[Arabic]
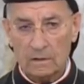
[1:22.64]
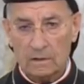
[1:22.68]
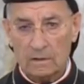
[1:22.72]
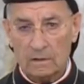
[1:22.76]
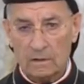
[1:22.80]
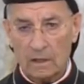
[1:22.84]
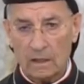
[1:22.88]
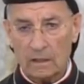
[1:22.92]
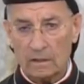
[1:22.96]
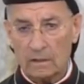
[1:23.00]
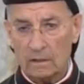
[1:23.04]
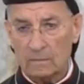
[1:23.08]

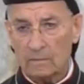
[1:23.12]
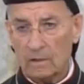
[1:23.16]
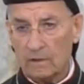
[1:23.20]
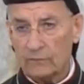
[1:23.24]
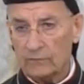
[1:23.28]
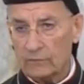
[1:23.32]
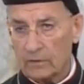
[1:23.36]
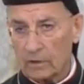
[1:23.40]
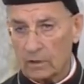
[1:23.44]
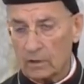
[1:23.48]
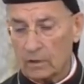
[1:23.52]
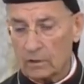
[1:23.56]
نحن ما
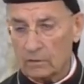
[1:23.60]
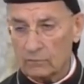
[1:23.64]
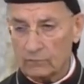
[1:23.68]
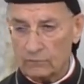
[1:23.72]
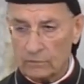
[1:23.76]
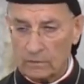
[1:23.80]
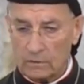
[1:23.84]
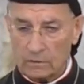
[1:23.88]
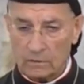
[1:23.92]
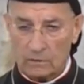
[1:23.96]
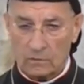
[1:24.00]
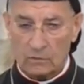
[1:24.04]
في خوف
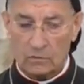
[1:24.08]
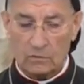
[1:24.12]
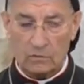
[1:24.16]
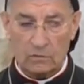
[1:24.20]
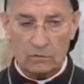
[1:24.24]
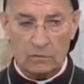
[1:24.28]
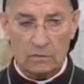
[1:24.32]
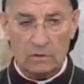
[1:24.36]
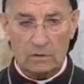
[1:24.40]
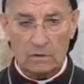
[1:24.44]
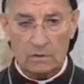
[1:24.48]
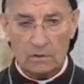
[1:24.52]

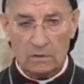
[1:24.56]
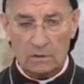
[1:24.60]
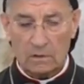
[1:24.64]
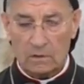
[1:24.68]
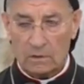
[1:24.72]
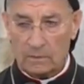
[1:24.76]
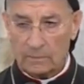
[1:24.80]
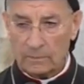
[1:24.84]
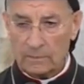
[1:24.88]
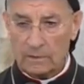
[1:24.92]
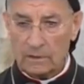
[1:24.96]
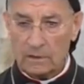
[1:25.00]
أنه
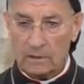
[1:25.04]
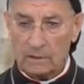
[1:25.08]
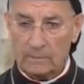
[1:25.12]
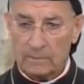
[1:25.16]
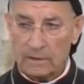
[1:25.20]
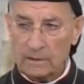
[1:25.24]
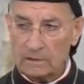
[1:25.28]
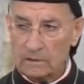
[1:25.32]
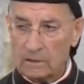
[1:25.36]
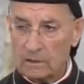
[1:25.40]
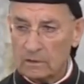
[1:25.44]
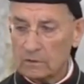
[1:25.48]
لبنان
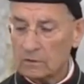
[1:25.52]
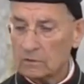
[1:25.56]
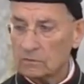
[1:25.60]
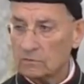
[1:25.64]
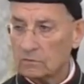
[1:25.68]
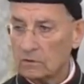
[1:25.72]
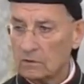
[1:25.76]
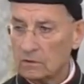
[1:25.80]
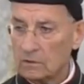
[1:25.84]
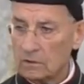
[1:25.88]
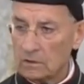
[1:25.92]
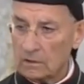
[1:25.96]
بيقدر
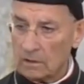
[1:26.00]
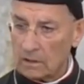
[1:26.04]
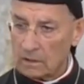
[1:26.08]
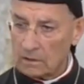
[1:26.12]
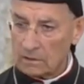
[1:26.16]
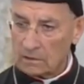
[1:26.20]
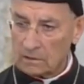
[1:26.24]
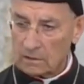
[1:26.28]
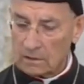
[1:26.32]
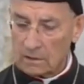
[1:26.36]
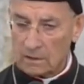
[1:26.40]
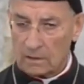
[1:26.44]
ينطل إلى
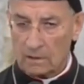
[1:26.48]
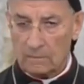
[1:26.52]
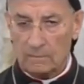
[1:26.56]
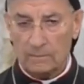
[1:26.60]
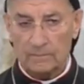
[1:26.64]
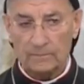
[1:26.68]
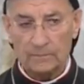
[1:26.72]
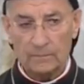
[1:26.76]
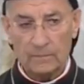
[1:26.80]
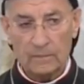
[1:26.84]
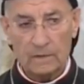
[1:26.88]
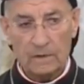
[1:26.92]
قدام
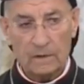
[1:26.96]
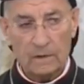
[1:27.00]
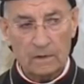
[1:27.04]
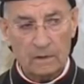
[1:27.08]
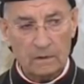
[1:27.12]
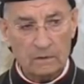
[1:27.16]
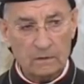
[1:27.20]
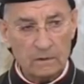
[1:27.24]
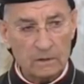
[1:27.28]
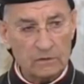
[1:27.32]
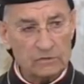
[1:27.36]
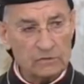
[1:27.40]

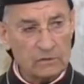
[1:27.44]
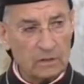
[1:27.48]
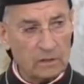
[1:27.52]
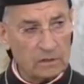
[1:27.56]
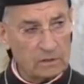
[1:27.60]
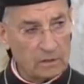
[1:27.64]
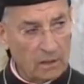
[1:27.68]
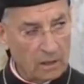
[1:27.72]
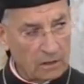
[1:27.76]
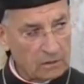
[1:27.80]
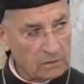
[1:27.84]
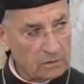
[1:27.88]
يرجع
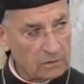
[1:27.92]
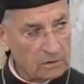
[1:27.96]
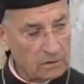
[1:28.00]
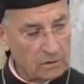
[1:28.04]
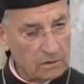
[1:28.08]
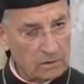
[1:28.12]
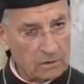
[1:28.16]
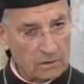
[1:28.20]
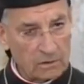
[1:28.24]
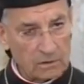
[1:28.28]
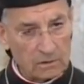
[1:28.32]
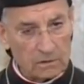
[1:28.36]

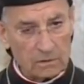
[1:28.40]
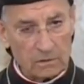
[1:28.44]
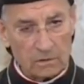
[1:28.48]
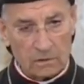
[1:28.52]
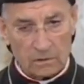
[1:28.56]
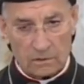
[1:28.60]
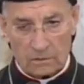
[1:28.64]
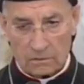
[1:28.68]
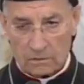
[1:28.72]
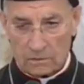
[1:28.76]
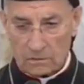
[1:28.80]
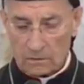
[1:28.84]
يعطي
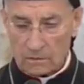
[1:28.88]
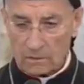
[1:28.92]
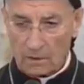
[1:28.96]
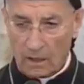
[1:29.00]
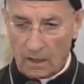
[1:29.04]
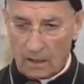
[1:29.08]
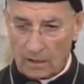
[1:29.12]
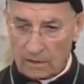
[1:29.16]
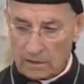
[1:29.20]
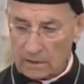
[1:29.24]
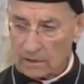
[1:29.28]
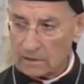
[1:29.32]

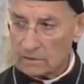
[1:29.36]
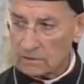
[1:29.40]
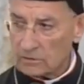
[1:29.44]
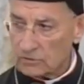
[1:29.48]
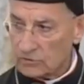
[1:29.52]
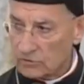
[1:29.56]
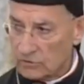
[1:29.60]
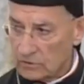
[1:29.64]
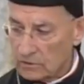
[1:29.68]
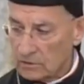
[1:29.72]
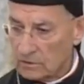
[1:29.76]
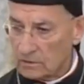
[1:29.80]
حياة
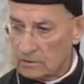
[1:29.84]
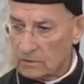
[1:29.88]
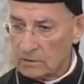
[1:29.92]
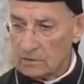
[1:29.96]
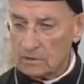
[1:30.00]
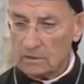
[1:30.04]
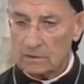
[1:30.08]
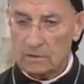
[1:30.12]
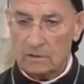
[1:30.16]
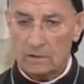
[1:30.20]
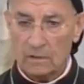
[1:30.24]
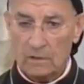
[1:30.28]

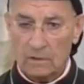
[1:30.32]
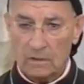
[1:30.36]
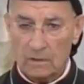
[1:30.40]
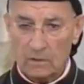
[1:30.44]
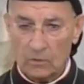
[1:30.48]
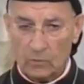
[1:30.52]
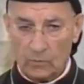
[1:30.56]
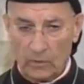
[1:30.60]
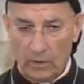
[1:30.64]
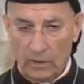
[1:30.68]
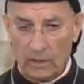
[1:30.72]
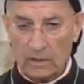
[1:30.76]
جديدة
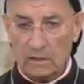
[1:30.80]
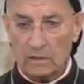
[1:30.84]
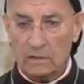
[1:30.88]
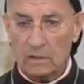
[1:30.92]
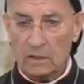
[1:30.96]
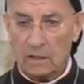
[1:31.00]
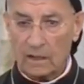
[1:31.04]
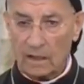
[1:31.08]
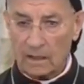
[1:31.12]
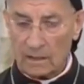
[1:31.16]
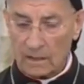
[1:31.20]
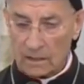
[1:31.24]
وعيد
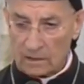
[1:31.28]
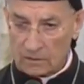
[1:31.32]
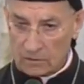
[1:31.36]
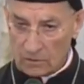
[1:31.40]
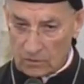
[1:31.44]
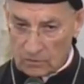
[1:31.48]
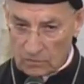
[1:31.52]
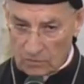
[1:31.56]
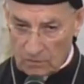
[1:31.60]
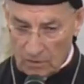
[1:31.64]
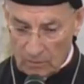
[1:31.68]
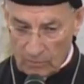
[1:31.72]
الحياة
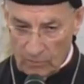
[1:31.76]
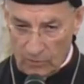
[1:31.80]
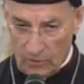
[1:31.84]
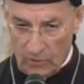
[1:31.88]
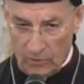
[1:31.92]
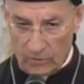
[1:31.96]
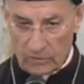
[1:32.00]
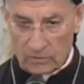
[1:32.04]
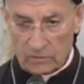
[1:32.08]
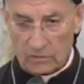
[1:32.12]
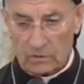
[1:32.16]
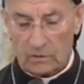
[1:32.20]

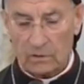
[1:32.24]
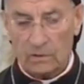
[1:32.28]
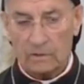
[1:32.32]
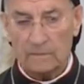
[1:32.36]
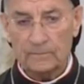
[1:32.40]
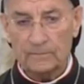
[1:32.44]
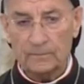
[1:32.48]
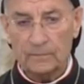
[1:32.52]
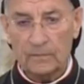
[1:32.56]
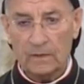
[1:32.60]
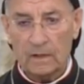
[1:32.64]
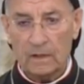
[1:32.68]
الطبيعية
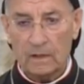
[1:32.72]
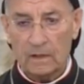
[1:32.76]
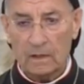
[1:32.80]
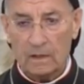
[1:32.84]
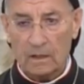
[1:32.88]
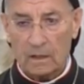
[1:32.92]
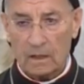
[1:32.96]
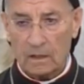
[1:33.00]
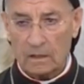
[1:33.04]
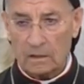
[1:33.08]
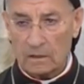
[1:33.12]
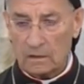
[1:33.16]

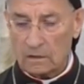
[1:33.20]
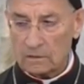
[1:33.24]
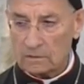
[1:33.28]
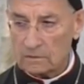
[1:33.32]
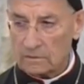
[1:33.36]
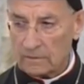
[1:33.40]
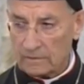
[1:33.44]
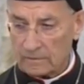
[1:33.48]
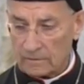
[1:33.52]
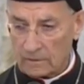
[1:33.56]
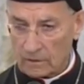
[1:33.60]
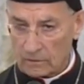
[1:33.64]

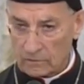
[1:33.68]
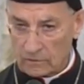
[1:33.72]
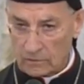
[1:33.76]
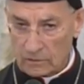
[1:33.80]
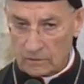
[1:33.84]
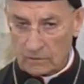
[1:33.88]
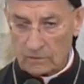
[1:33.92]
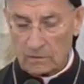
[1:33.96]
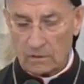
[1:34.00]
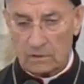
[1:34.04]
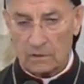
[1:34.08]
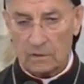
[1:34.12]

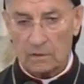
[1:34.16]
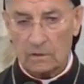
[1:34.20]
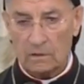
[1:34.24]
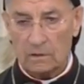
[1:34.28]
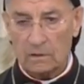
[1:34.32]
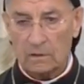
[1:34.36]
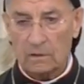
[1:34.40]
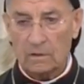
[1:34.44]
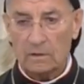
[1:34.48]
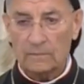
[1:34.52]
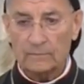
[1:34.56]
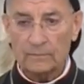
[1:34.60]
الاقتصادية
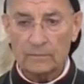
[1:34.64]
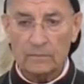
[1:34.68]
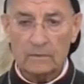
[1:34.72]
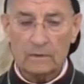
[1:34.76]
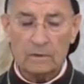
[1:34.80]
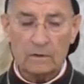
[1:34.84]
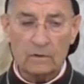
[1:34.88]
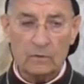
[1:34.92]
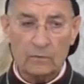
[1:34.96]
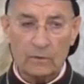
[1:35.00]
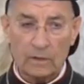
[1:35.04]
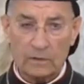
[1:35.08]

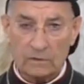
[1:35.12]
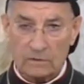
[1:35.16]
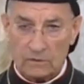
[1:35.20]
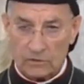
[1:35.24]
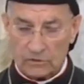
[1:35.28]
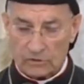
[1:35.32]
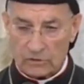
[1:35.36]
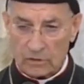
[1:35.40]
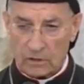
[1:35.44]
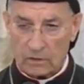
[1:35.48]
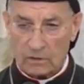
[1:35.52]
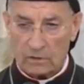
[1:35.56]

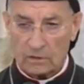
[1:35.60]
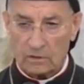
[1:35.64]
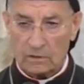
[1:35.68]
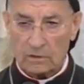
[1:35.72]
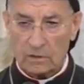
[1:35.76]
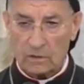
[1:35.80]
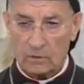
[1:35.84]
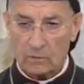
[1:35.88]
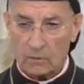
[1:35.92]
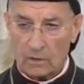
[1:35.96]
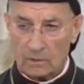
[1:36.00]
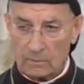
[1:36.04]

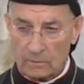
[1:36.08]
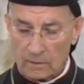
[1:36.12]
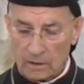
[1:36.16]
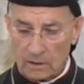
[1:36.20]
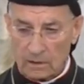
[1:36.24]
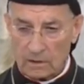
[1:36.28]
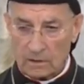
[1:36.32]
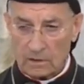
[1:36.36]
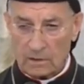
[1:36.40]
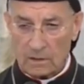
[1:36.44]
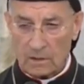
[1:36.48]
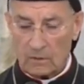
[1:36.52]
والتجارية
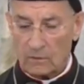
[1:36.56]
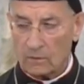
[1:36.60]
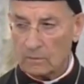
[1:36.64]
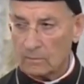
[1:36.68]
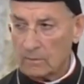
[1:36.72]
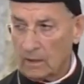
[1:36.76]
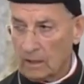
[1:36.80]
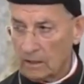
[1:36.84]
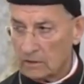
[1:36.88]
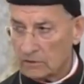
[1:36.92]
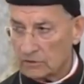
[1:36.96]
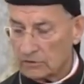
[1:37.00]
والمالية
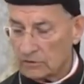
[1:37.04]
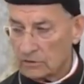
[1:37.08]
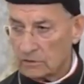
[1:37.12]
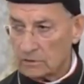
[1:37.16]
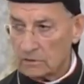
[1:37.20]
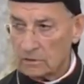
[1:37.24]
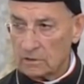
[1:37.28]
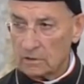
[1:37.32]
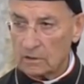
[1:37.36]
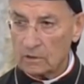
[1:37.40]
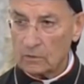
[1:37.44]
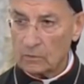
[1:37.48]

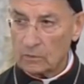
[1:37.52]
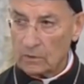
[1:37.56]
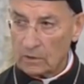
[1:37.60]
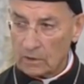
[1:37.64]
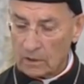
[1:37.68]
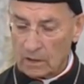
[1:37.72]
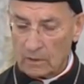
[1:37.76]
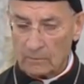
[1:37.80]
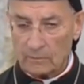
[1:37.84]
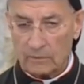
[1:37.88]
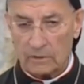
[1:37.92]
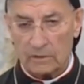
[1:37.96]
والمعيشية
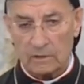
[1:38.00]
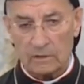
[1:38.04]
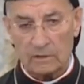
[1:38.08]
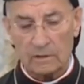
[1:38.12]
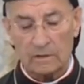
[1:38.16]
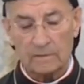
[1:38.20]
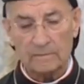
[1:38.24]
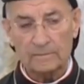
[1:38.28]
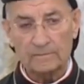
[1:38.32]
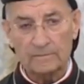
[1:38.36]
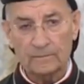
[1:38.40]
والأمنية